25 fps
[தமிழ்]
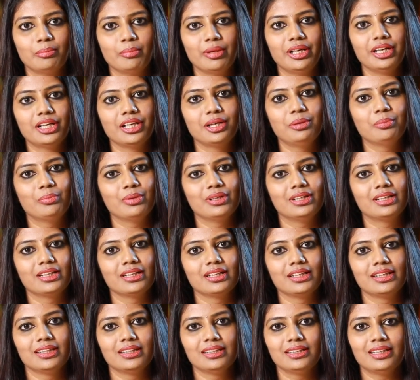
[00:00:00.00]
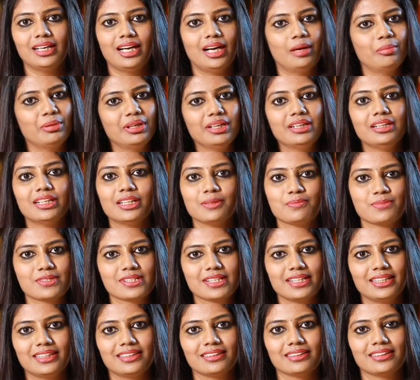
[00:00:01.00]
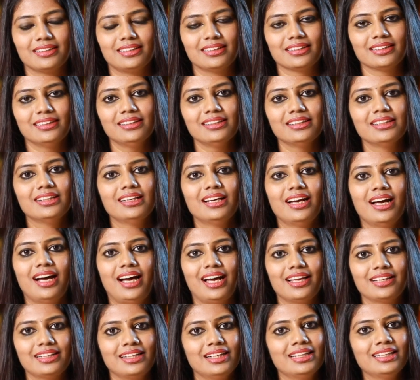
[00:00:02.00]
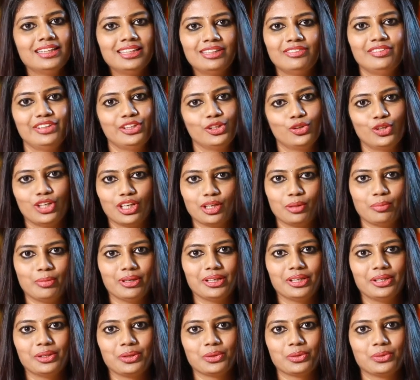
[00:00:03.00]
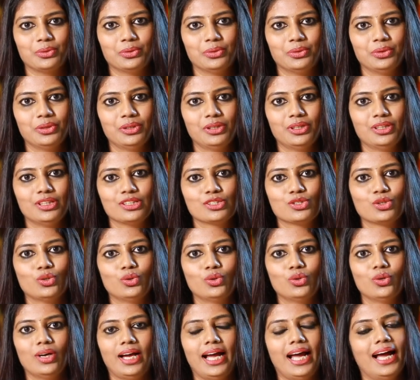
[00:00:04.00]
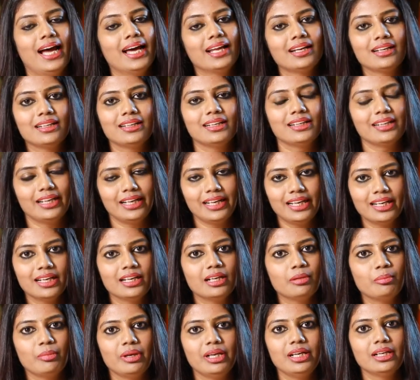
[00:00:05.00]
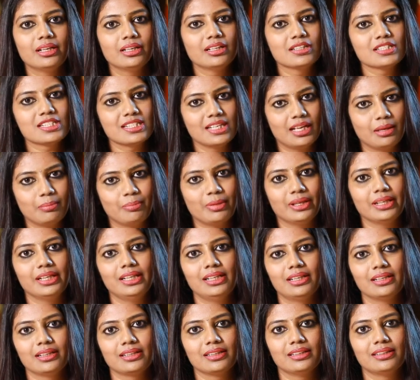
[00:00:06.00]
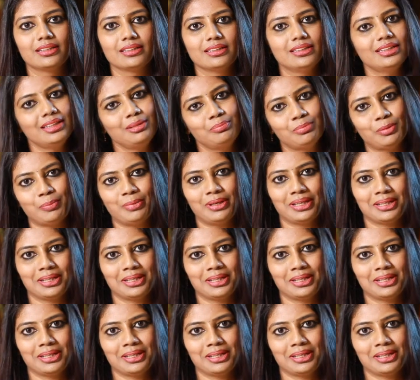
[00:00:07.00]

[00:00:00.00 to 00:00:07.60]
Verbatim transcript: மெயின்டைன் பண்ணுறீங்க அப்படின்னு டிப்ஸ் கேட்டிருக்காங்க அதனால் இந்த வீடியோ நாங்கள் பண்ணியிருக்கோம் ஸோ ஹேருக்கு என்னென்ன மெயின்டெனன்ஸ் நான் பண்ணிகிட்டு இருக்கேன்றதை இப்போ